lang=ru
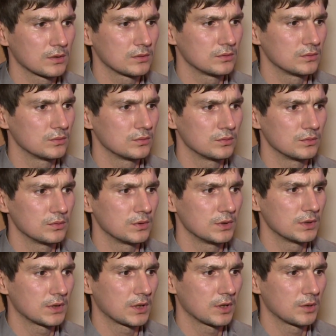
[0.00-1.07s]
ну
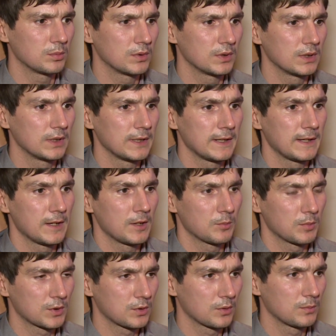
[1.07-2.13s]
и как бы
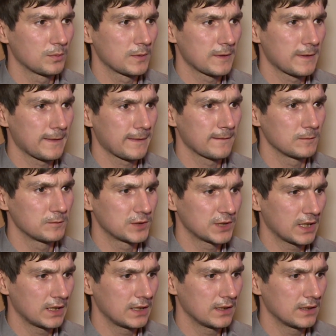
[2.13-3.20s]
потом
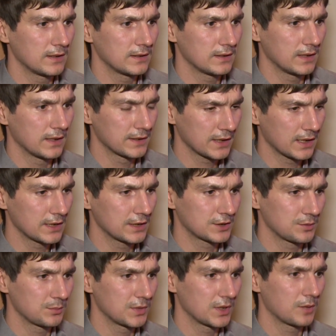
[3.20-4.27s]
взяли
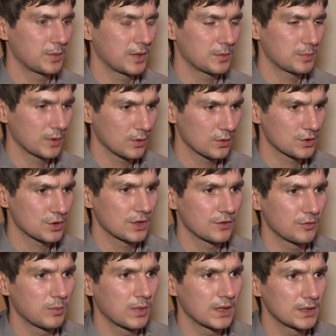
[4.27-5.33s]
анализы, меня опять положили в
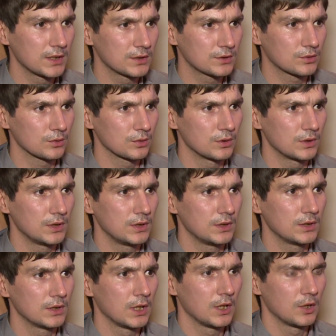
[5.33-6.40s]
больницу,
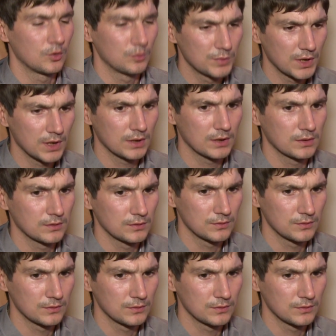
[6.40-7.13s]
и у меня